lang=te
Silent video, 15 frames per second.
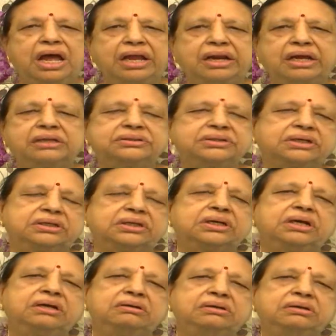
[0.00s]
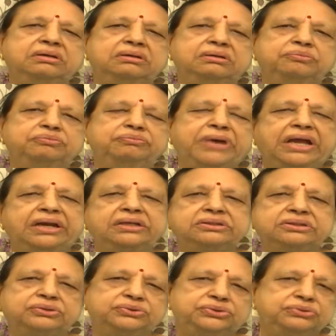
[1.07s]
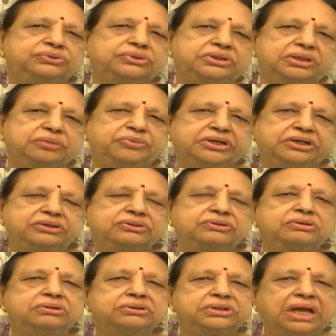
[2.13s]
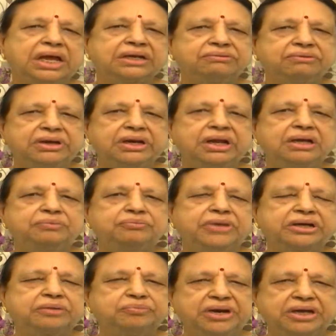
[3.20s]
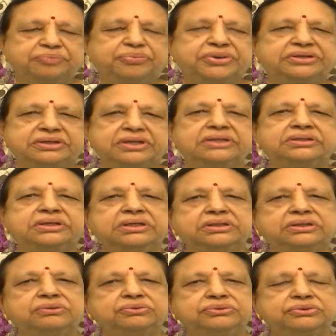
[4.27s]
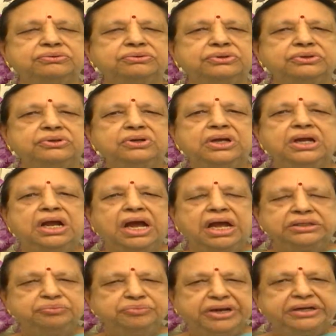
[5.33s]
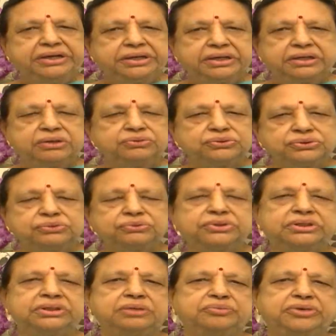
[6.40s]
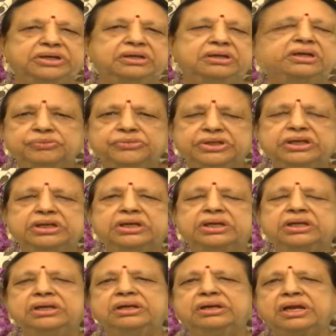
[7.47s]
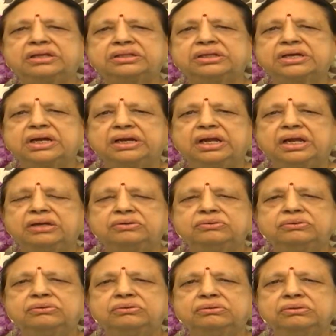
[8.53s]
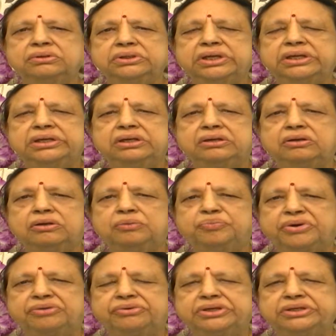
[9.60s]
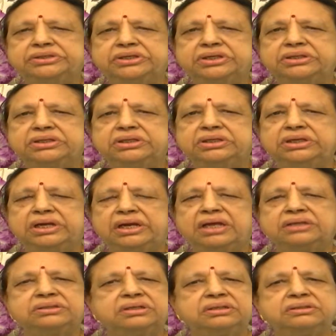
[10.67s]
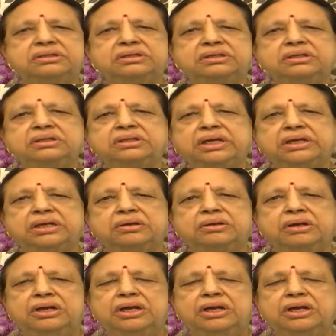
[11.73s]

అలాగ చక్కగా బ్యాలెన్స్ అవుతూ ఉంటుందన్నమాట సో దానివలన మనకి బ్లడ్ ప్రెషర్ అయితే ఏదేమవుతుందో అది మెయింటైన్ అవుతూ ఉంటుందన్నమాట దీనికి రక్త కణాలు ఎన్నిట్లో ప్రవహించేది ఎలాస్టిసిటీ తగ్గే